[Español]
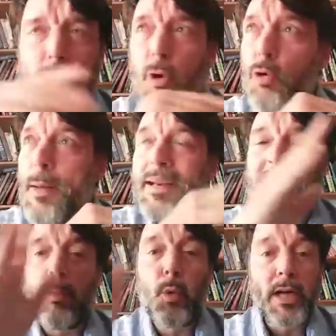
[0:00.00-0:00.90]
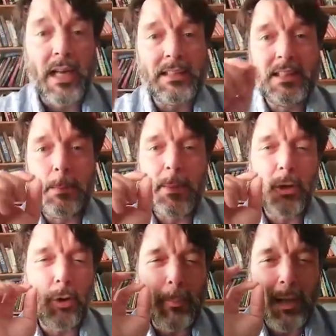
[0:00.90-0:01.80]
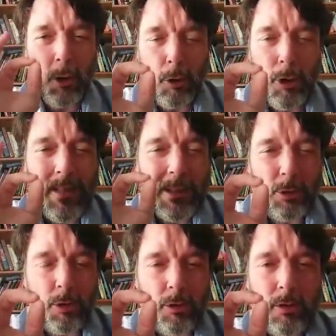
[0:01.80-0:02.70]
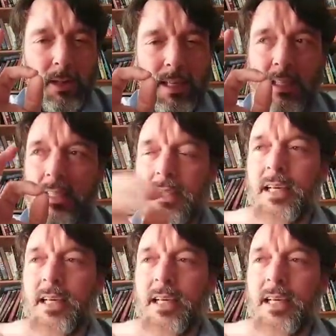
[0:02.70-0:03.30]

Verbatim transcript: un abanico muy grande, pero lo mejor de todo es